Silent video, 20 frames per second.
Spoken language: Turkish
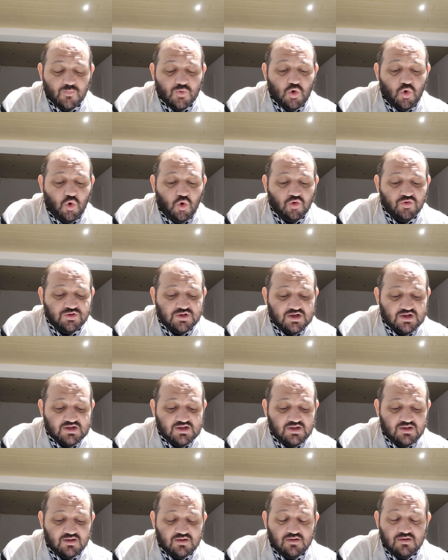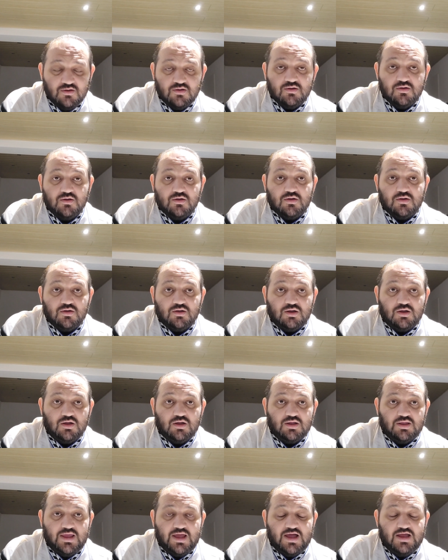10 dakika ee,
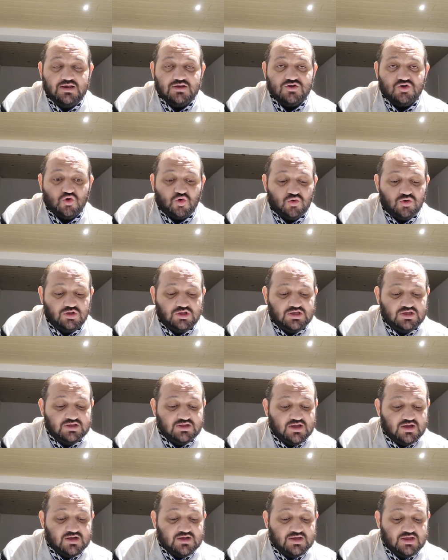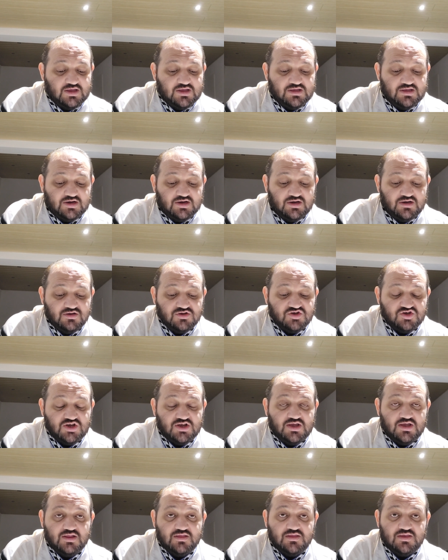yani son 2 dakikaya girilince
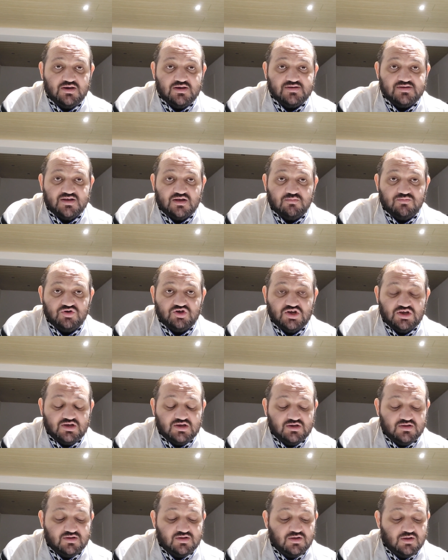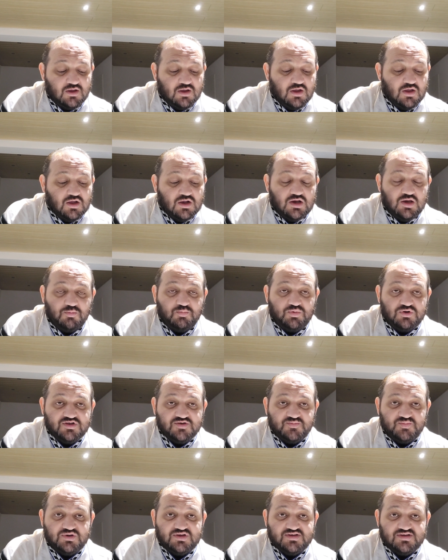enteresan bir şekilde
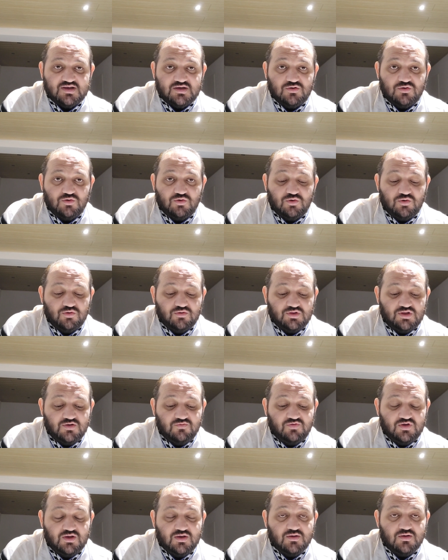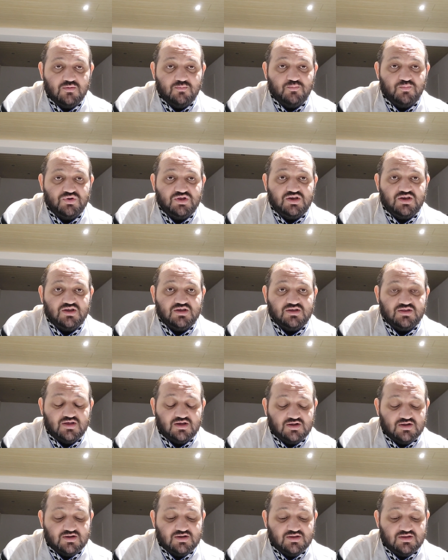Clippers bir sayı önde ve 1-2
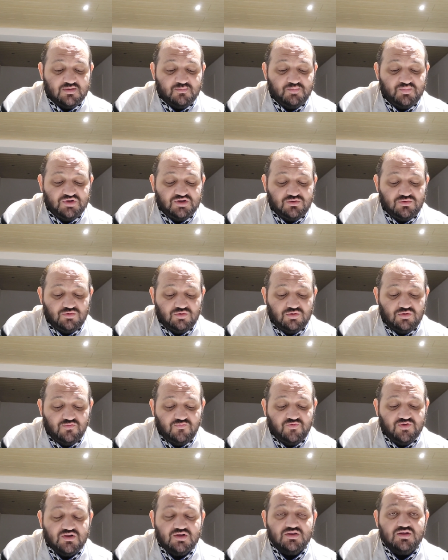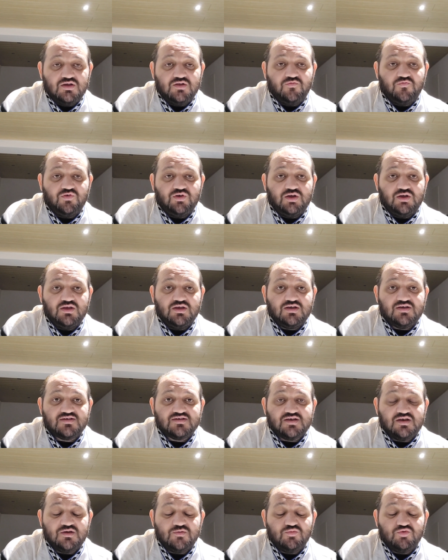dakikada bir türlü Philadelphia 2
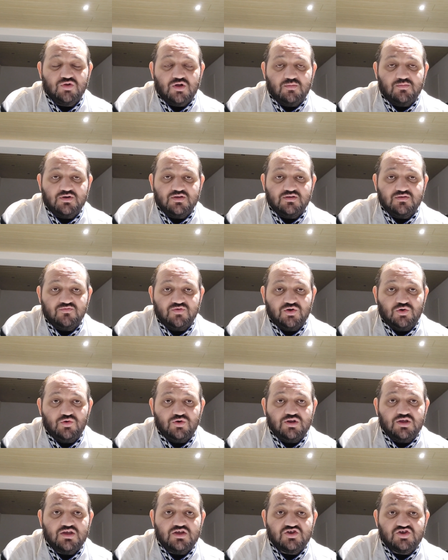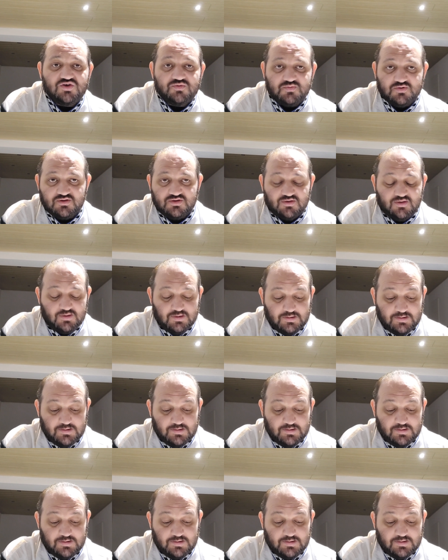sayı bulamadı ve öne geçemedi.